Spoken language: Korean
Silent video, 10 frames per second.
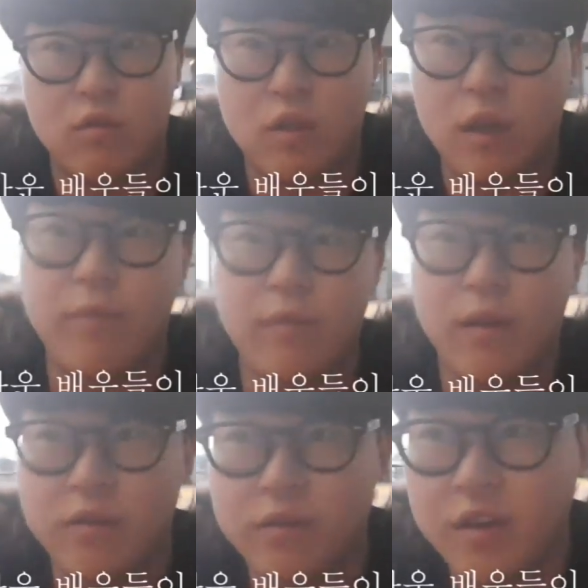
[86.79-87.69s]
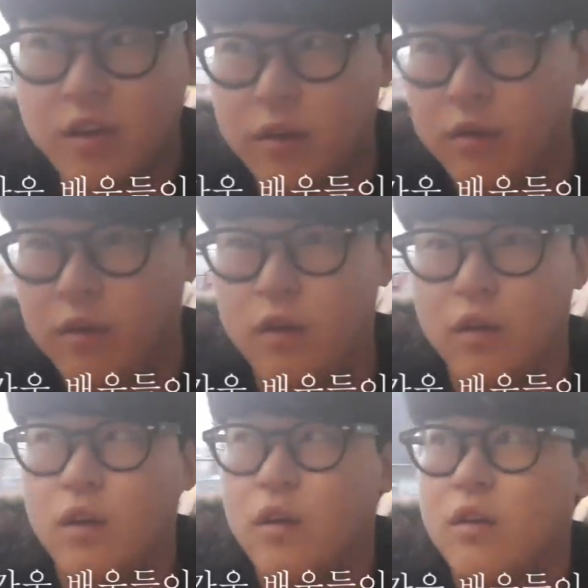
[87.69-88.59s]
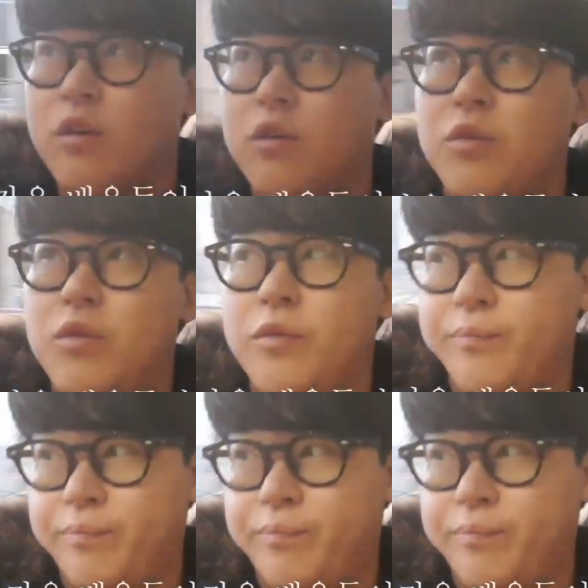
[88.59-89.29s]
작품이었어요. 그리고